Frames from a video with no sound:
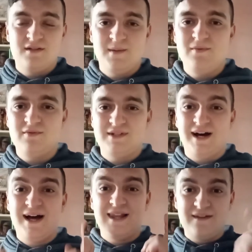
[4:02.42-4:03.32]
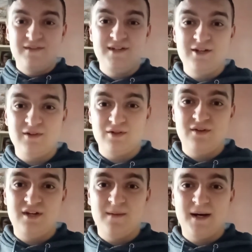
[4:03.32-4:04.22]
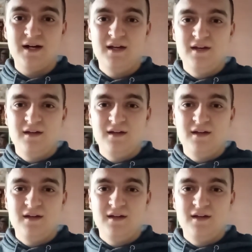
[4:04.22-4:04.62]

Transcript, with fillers: debutta alla 24 ore di Le Mans